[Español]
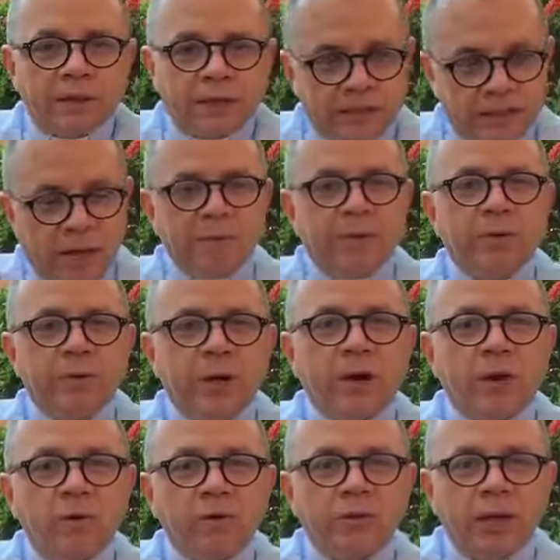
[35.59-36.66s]
Y saben una
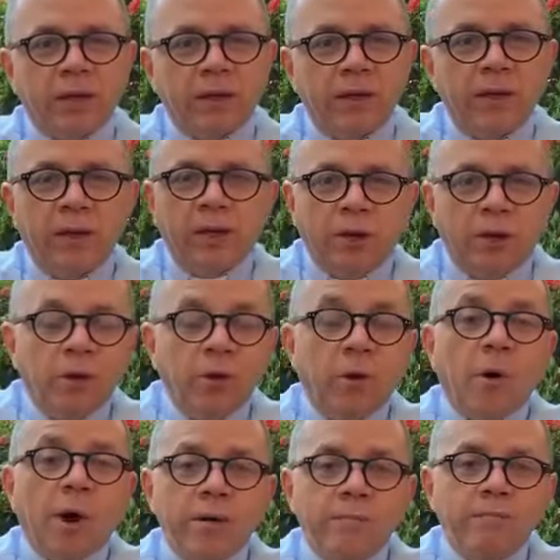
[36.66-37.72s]
cosa,
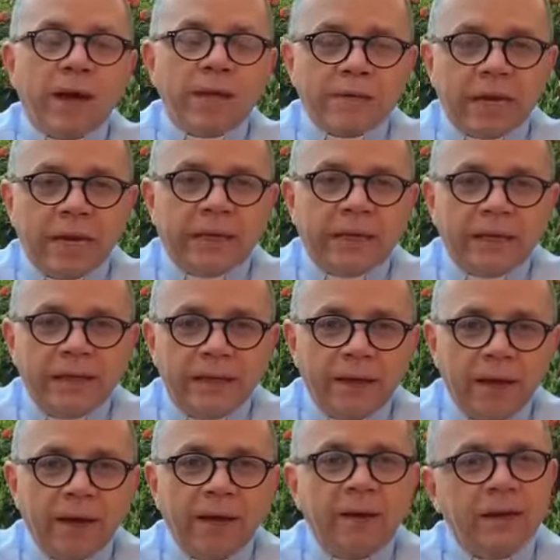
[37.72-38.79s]
no hay más
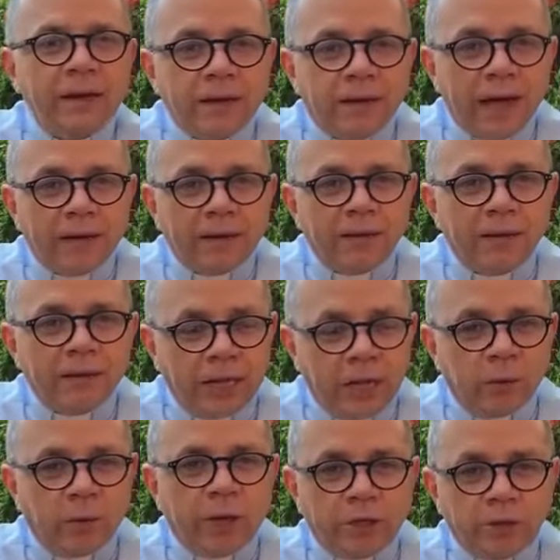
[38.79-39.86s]
alegría que dar de
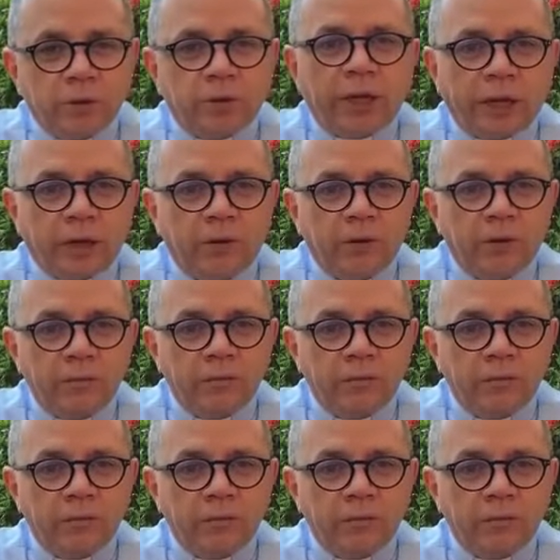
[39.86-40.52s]
lo que yo tengo.